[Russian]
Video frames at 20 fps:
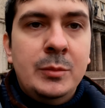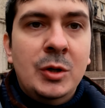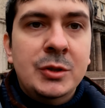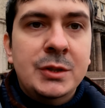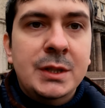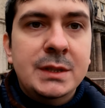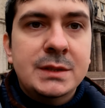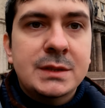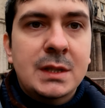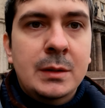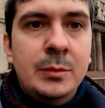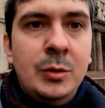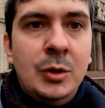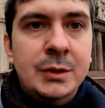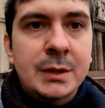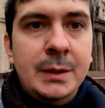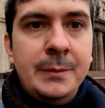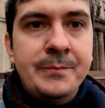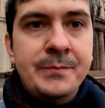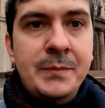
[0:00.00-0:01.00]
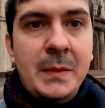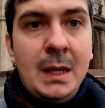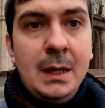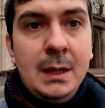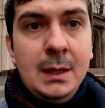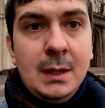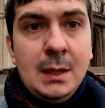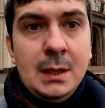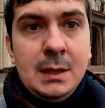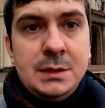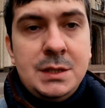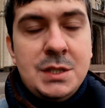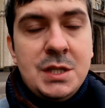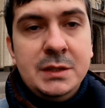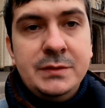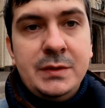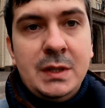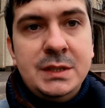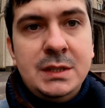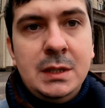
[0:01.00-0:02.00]
работа есть работа.
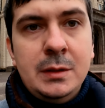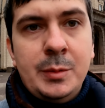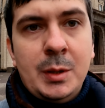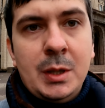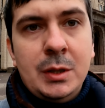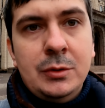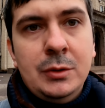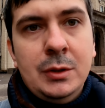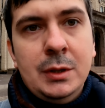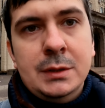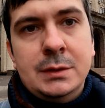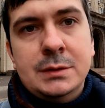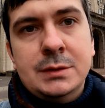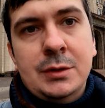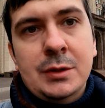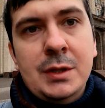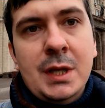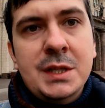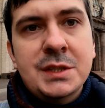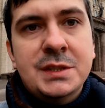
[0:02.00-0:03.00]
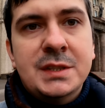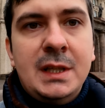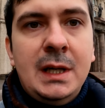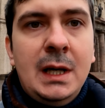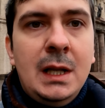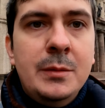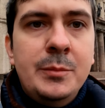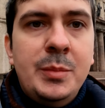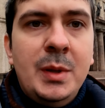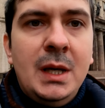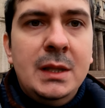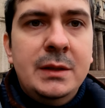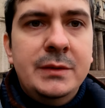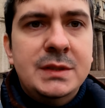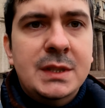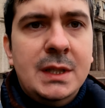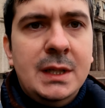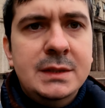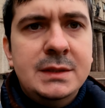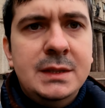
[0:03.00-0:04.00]
Сейчас в России проходит студенческая олимпиада
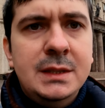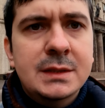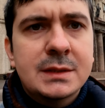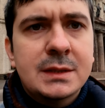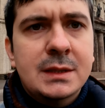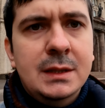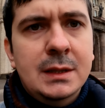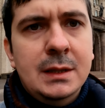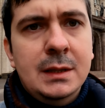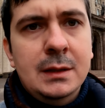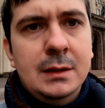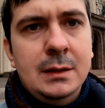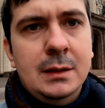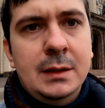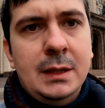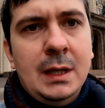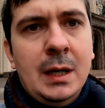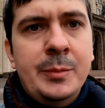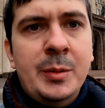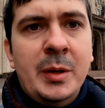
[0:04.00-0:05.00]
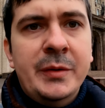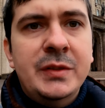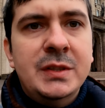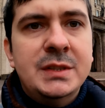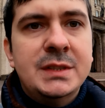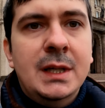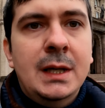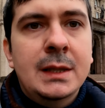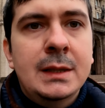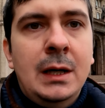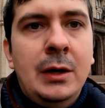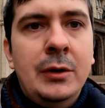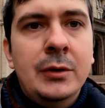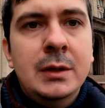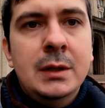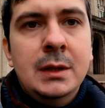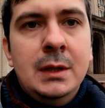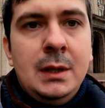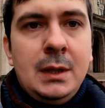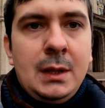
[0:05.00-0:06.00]
всероссийская «Я профессионал».
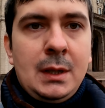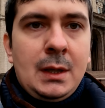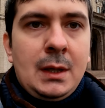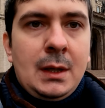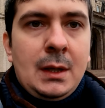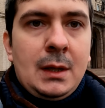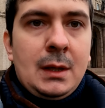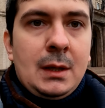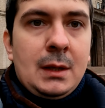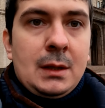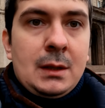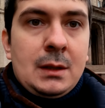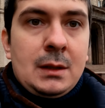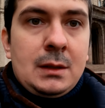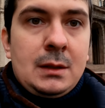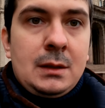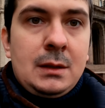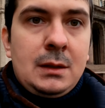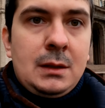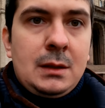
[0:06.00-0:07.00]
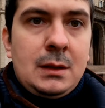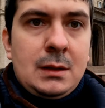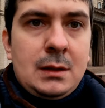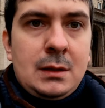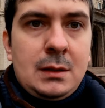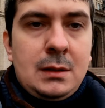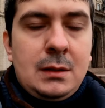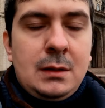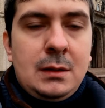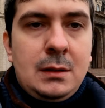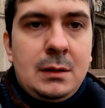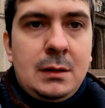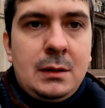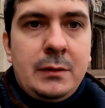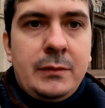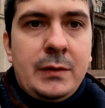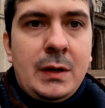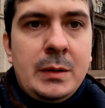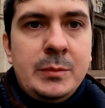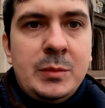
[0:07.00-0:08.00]
И
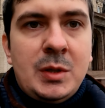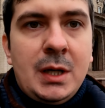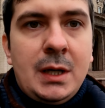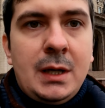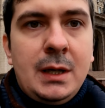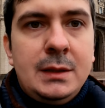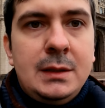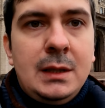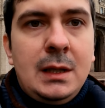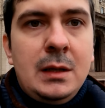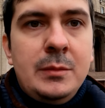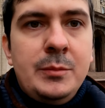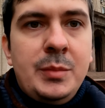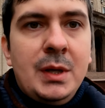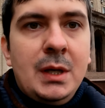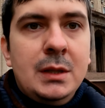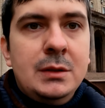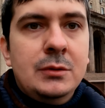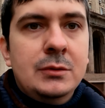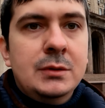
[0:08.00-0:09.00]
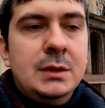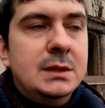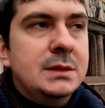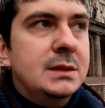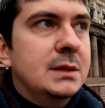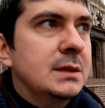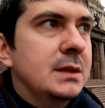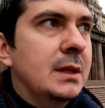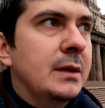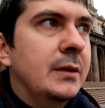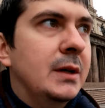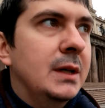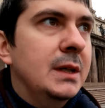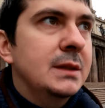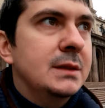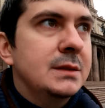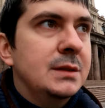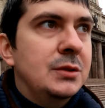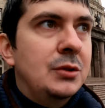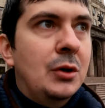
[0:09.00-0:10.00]
э, в рамках этой олимпиады у нас
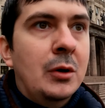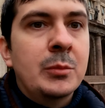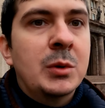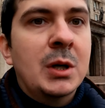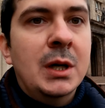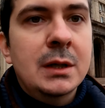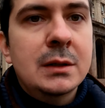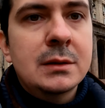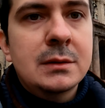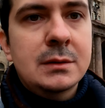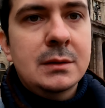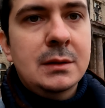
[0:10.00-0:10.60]
назревает съемка.